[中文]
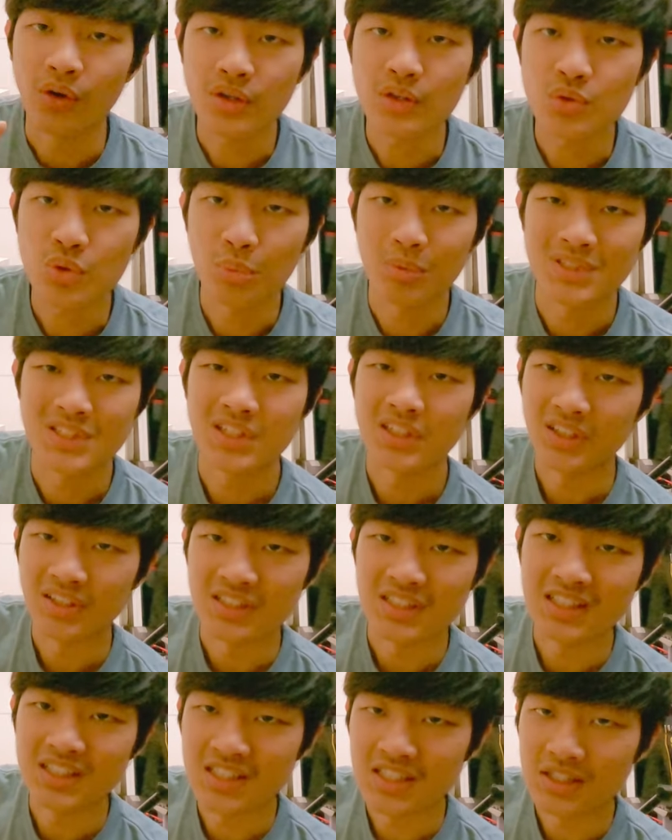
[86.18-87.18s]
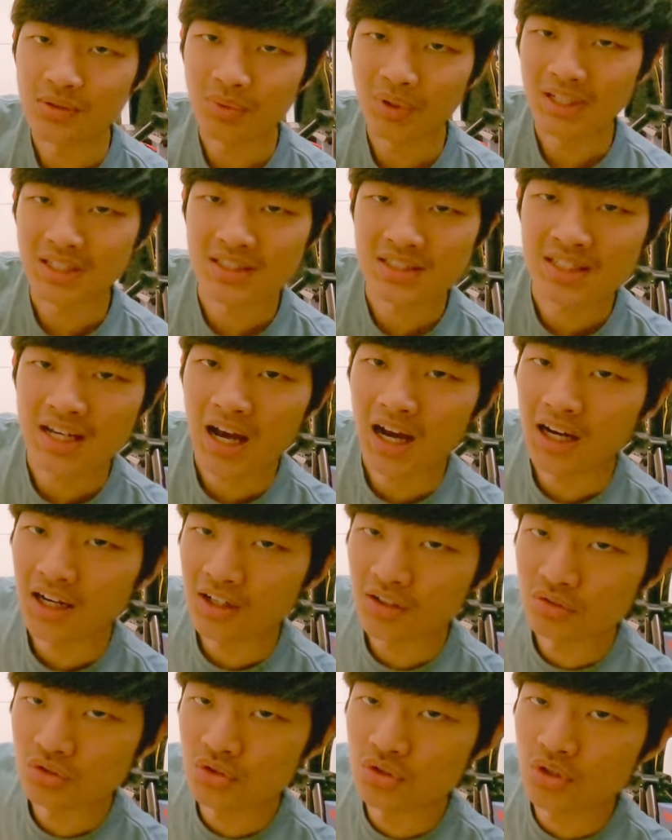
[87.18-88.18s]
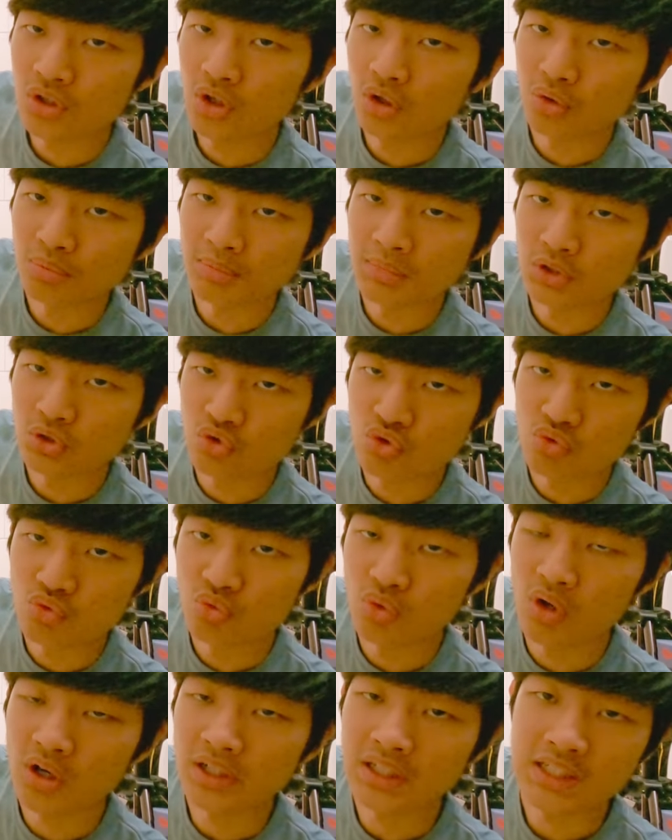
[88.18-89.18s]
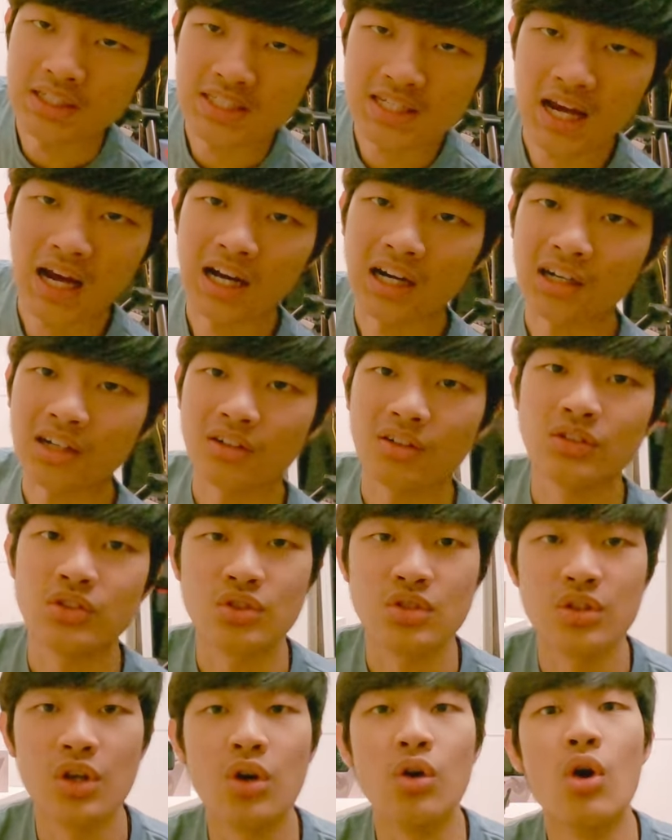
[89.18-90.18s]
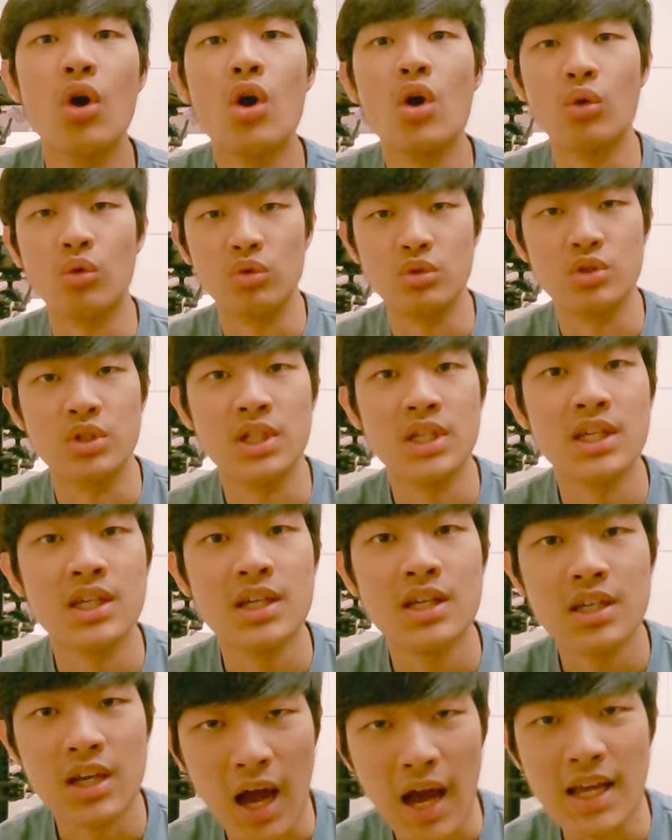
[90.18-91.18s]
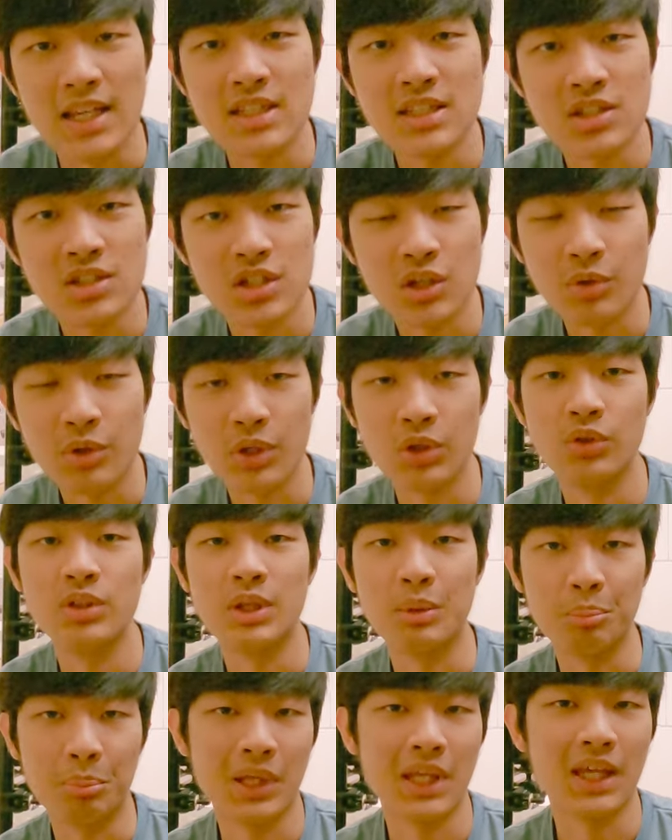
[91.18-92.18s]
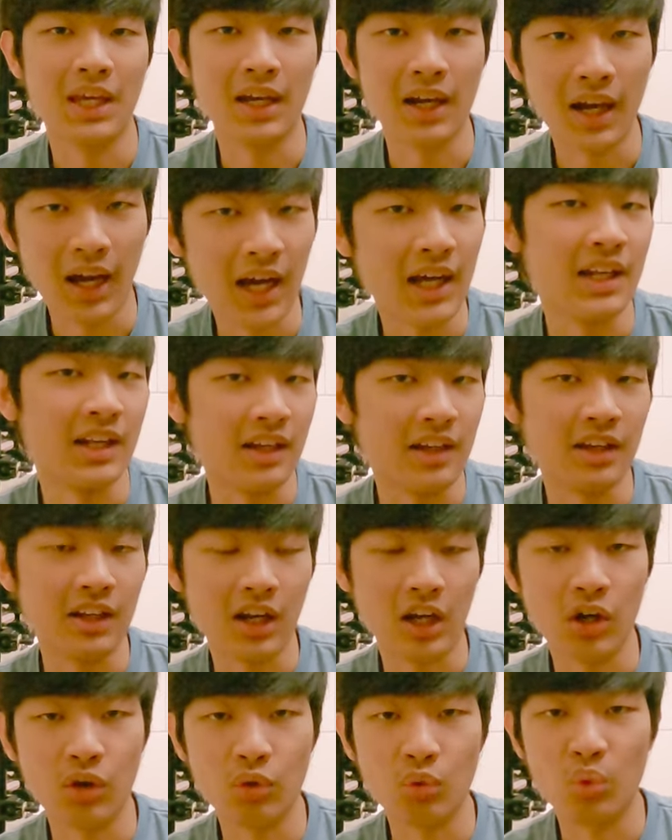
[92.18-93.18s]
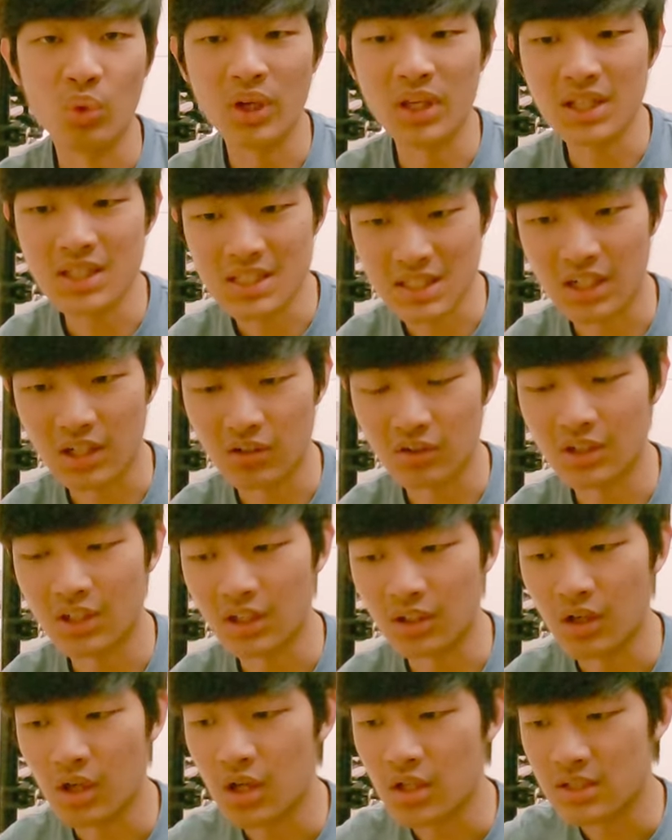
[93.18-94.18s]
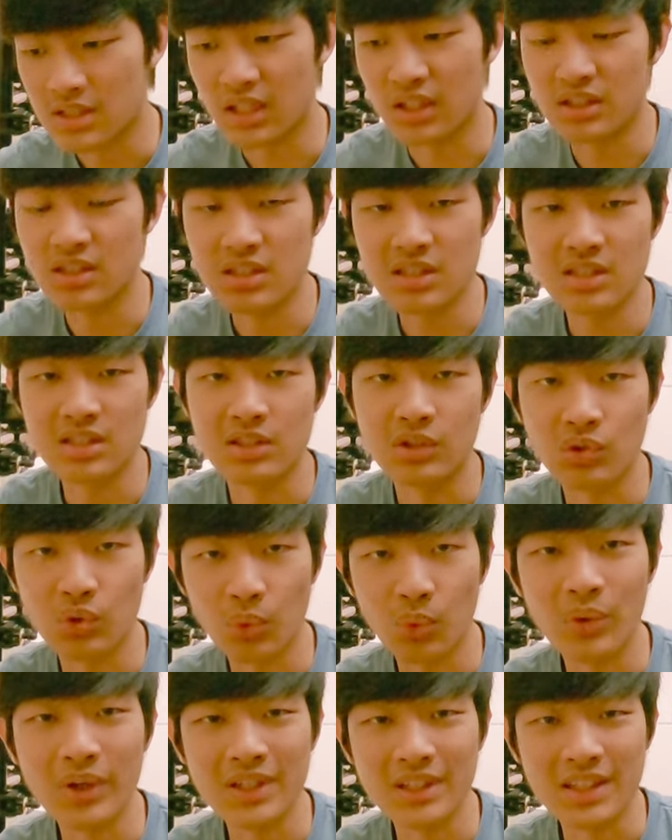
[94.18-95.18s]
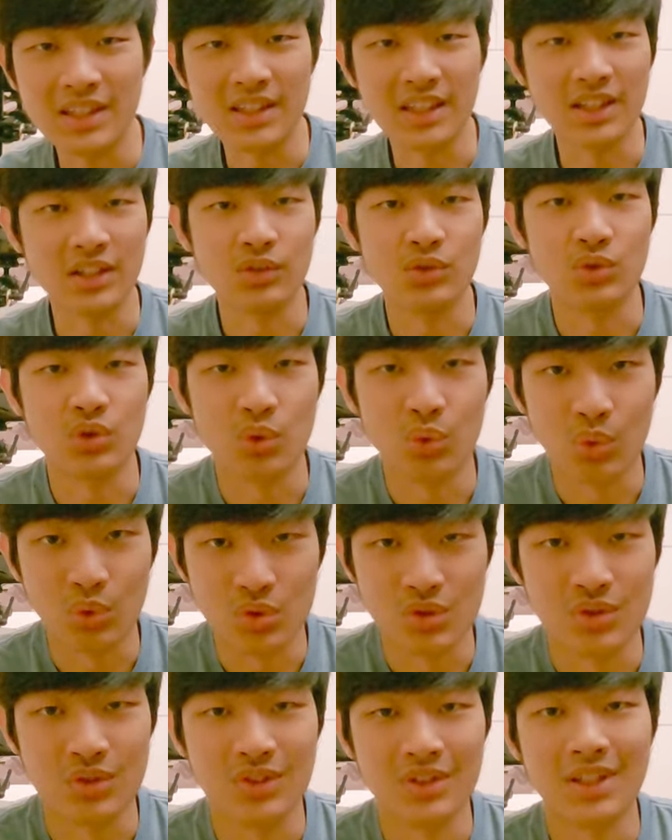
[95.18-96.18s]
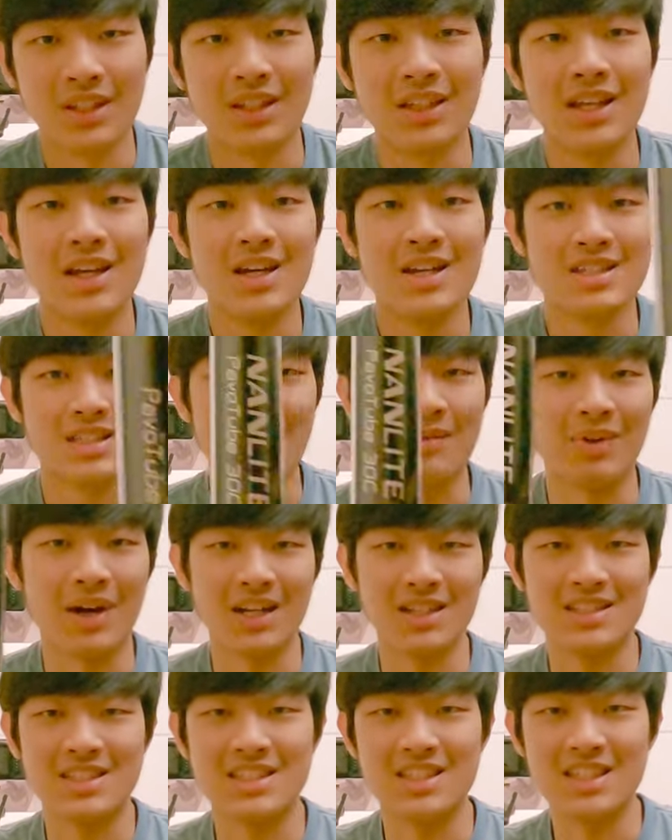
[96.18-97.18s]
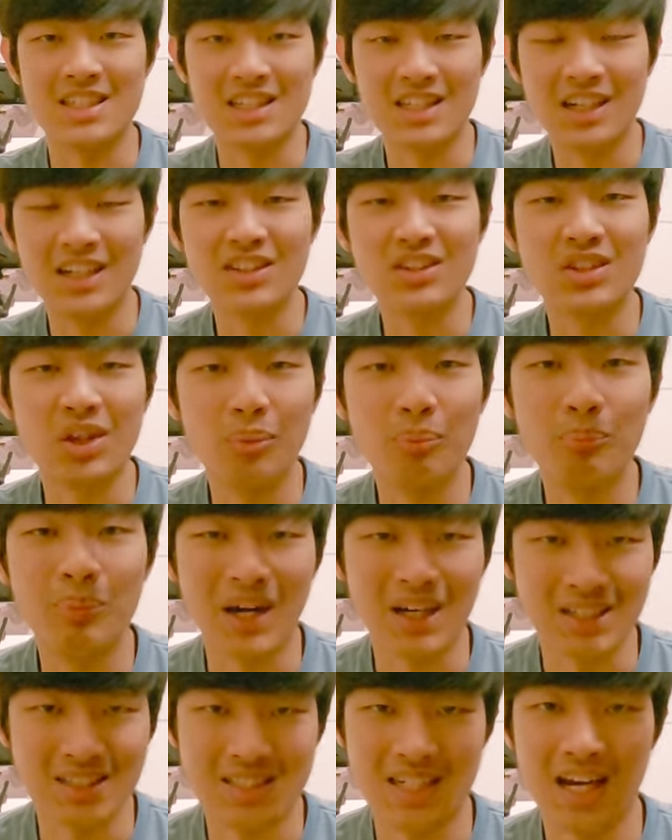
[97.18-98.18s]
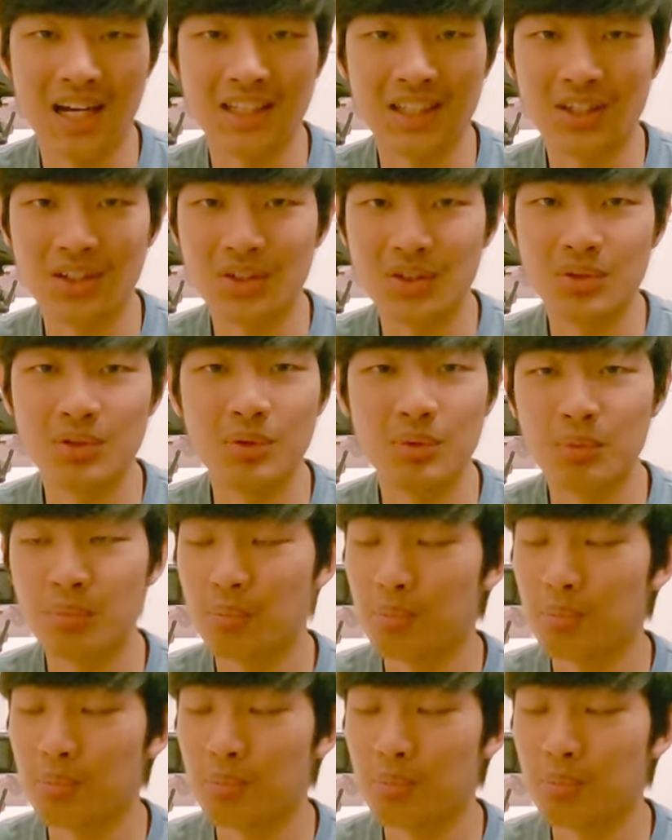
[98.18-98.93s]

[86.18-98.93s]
OK，说我们摄影机机位架好之后，我们主光也架好之后，我觉得还是稍微有点偏暗。然后我也想要让层次多一点点，所以我决定再把几根灯棒加到